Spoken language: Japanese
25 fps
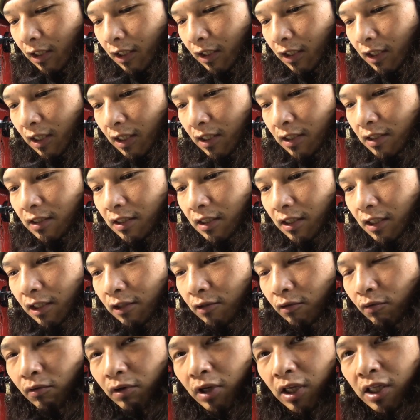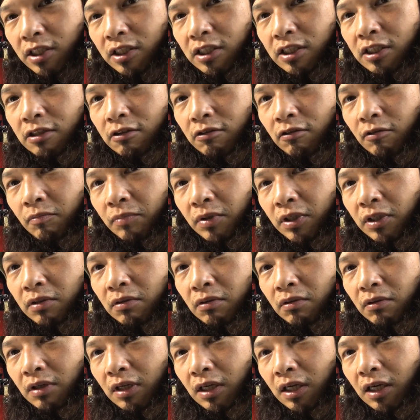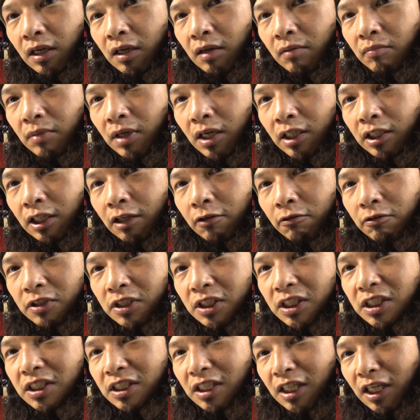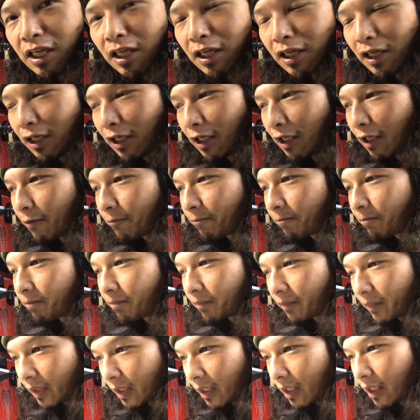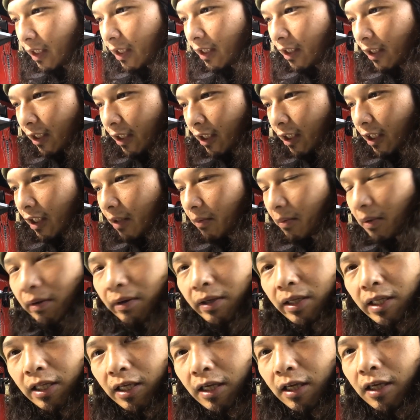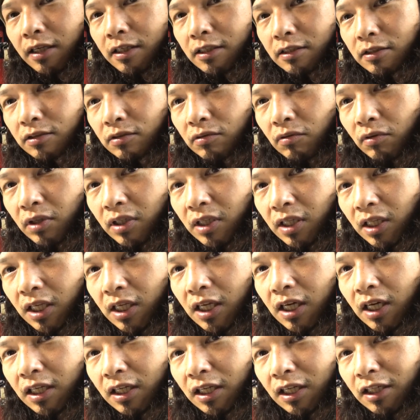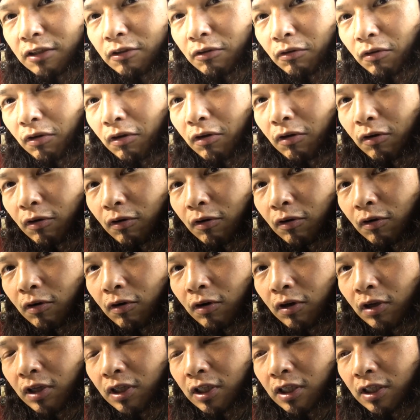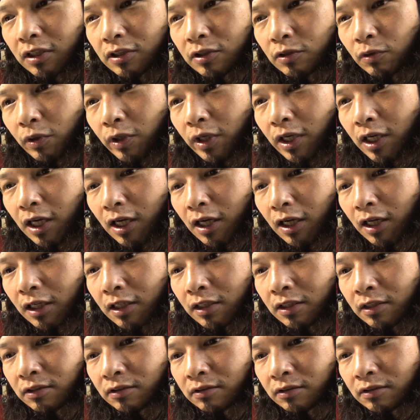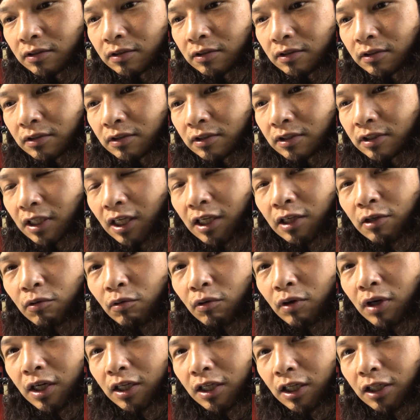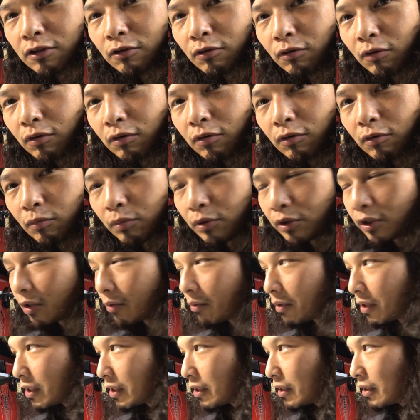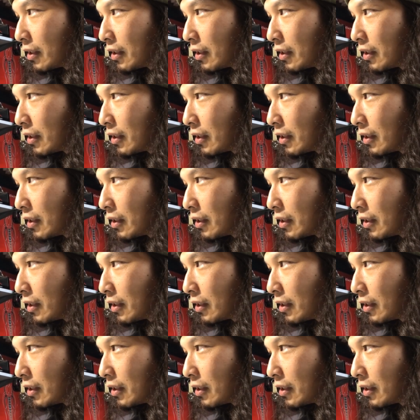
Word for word: いかんせんオレンジのビートルがまあ楽しいんで、今はねそれでいいかなと、それが最高かなと思ってま